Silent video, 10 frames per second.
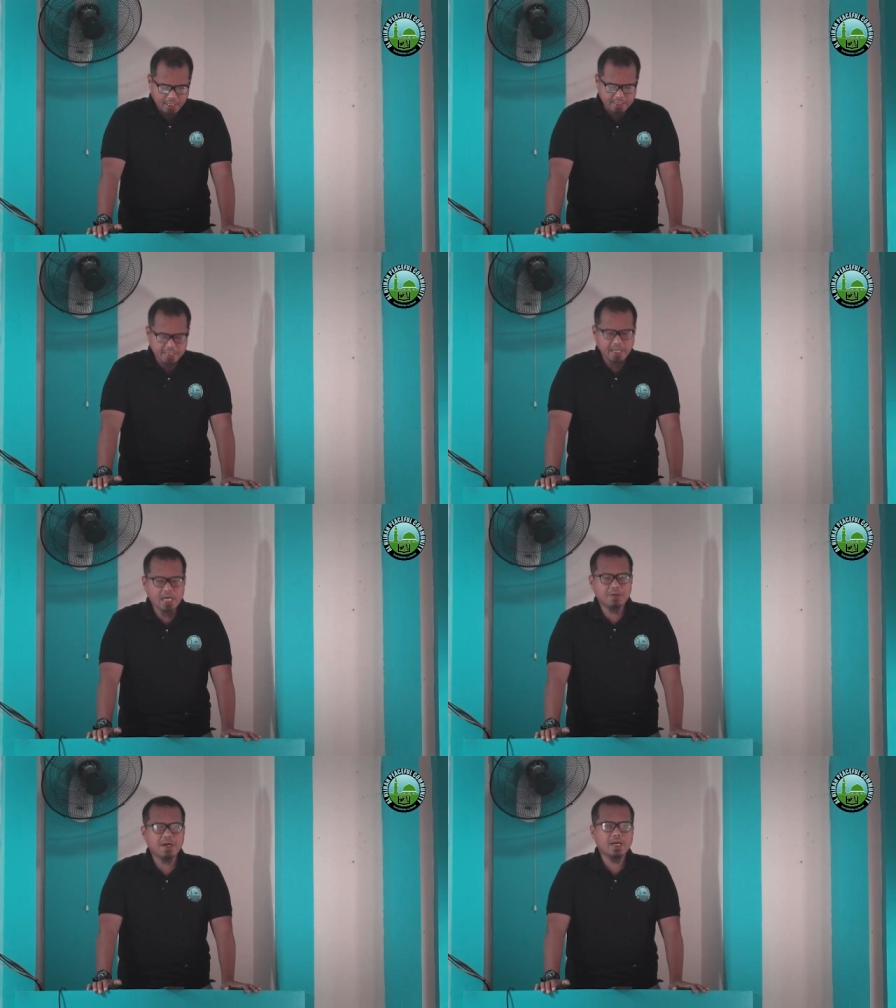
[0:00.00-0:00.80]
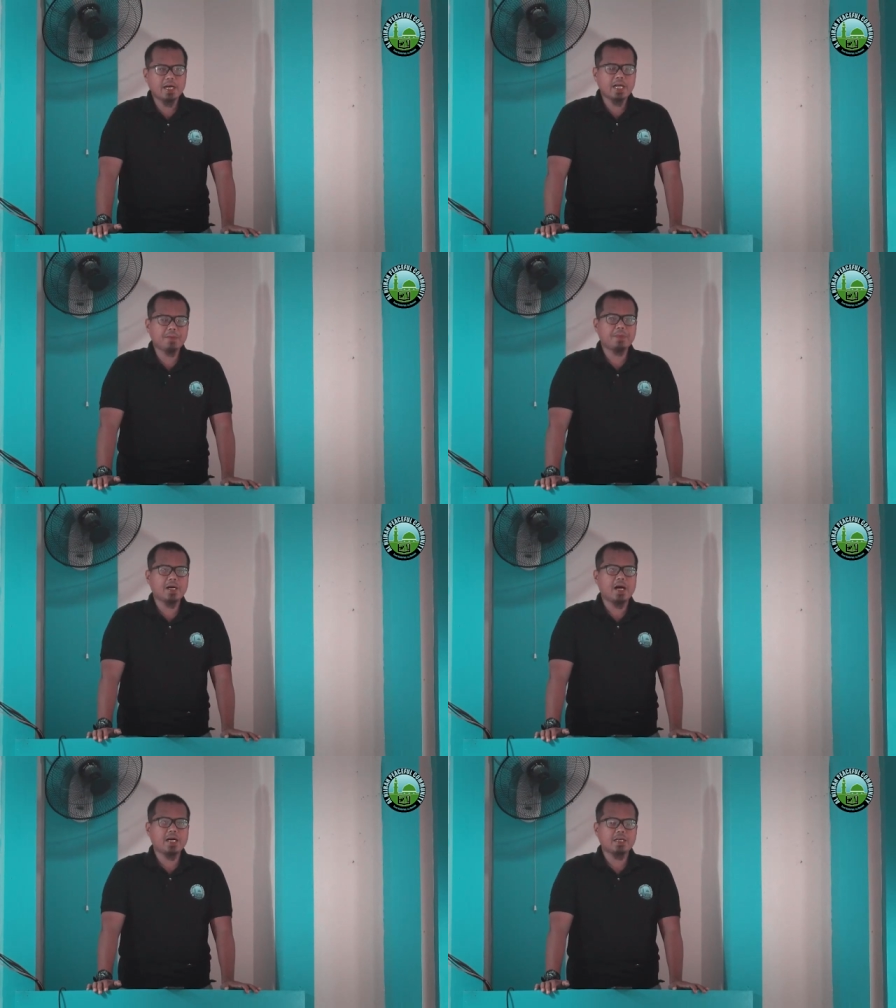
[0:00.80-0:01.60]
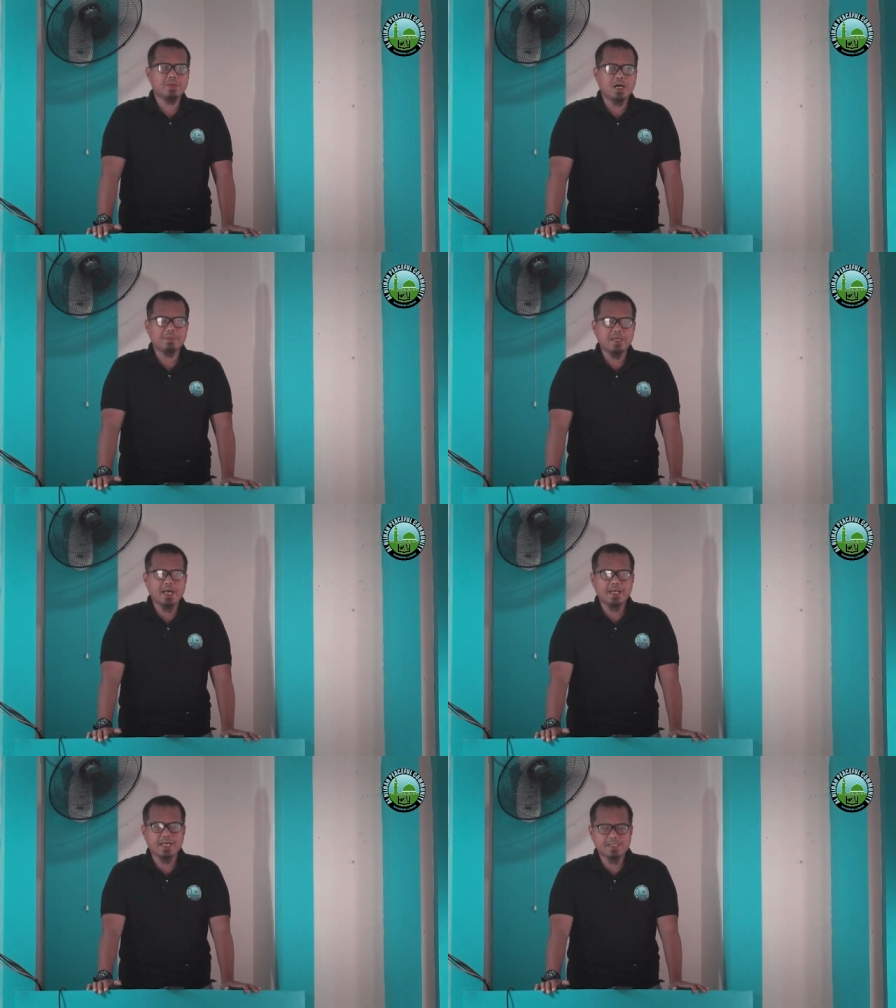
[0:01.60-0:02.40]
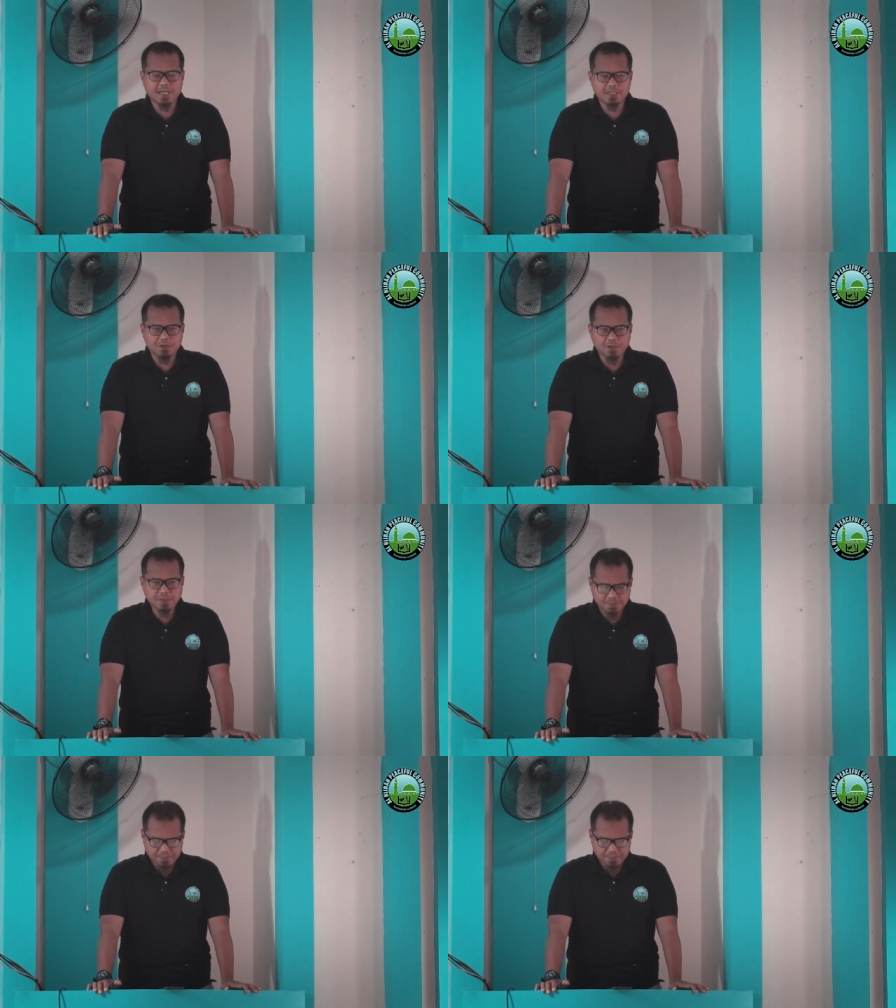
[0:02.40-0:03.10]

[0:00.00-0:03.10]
at ginagawang ganap ang aking mga biyaya sa inyo